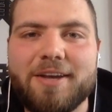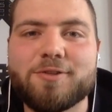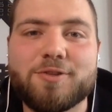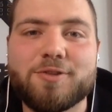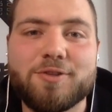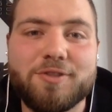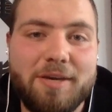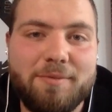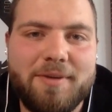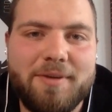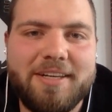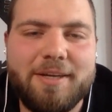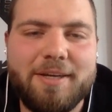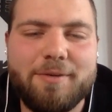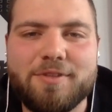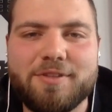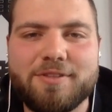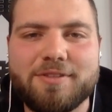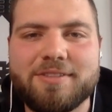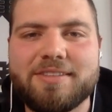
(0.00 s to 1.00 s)
und zudem halt
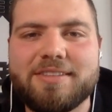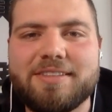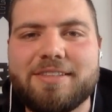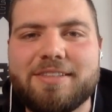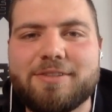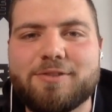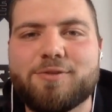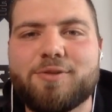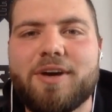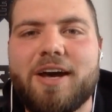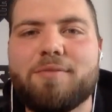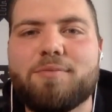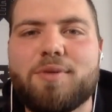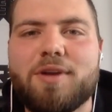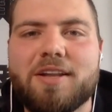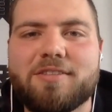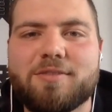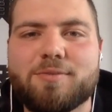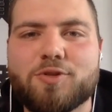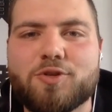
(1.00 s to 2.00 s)
eben diesen, diesen freien
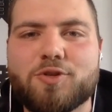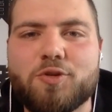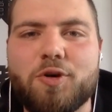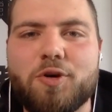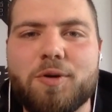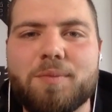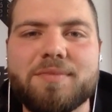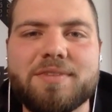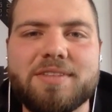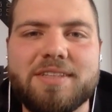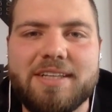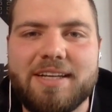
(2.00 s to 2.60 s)
Platz im Sturm,